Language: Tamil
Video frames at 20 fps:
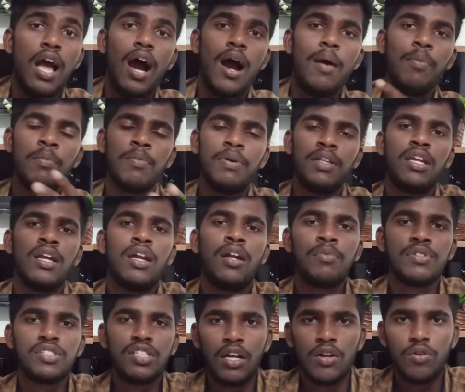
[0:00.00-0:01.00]
அப்புறம் பார்த்திங்கன்னா
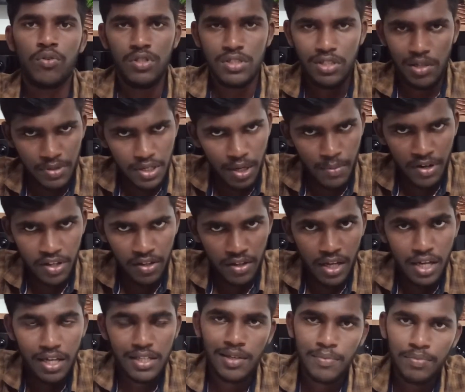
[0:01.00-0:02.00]
நம்ம சேனல் ஒன்று சப்ஸ்கிரைப்
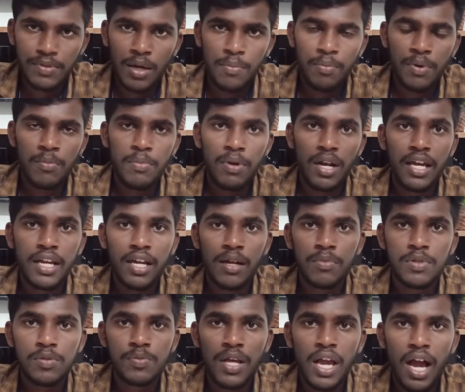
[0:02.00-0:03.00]
பண்ணுங்கள் சப்ஸ்கிரைப் பண்ணி பெல்
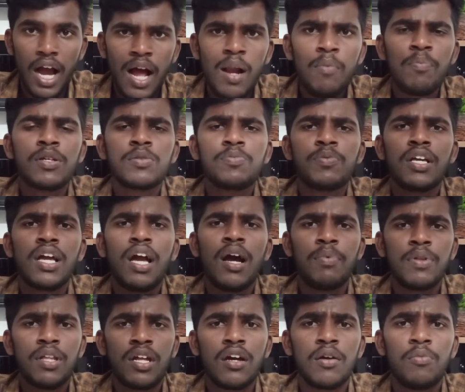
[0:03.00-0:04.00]
ஐக்கான் ப்ரெஸ் பண்ணி ஆல் ப்ரெஸ் பண்ணிங்க
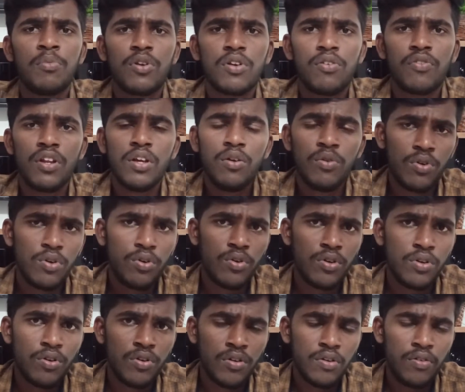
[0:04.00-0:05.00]
அப்போ தான் நாங்கள் போகிற வீடியோ உங்களுக்கு
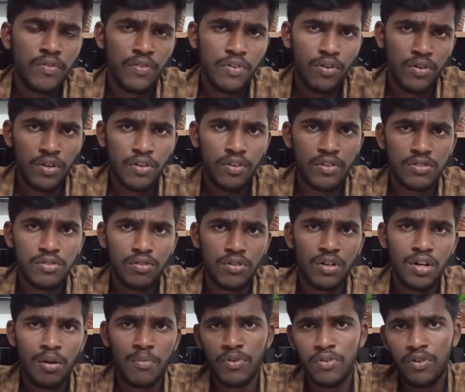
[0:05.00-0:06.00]
கூட கூட நோட்டிஃபிகேஷன்
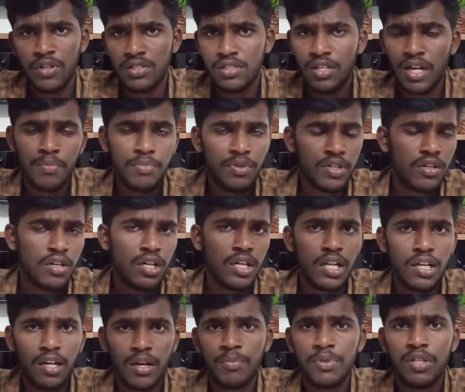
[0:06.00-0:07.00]
வரும் நம்மளோட இன்ஸ்டாகிராம் ட்விட்டர்
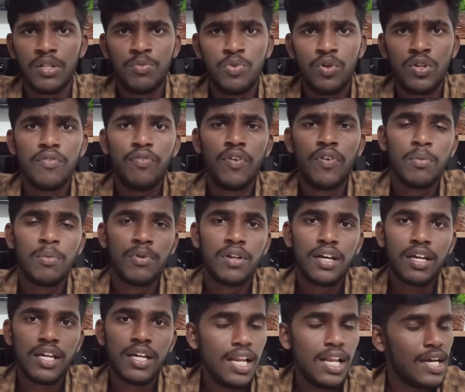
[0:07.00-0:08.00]
டெலிகிராம் இது மூணுத்தையும் ஃபாலோ
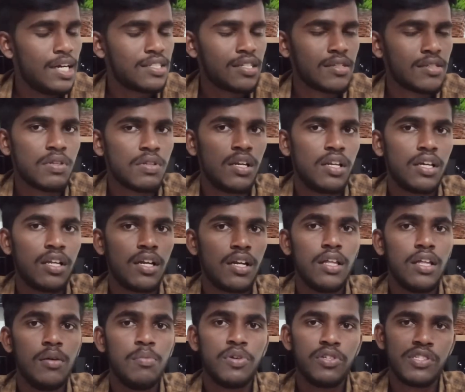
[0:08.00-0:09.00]
பண்ணுங்கள் கீழே டிஸ்கிரிப்ஷன் லிங்க்
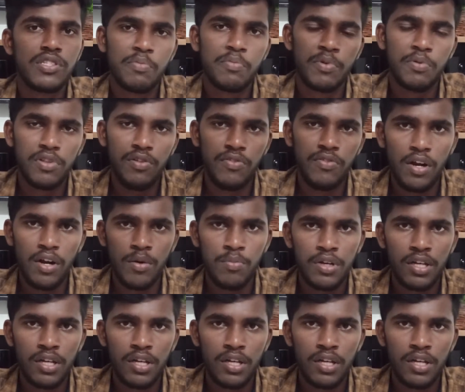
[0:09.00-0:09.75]
இருக்குது போய் செக் பண்ணி வச்சு ஃபாலோ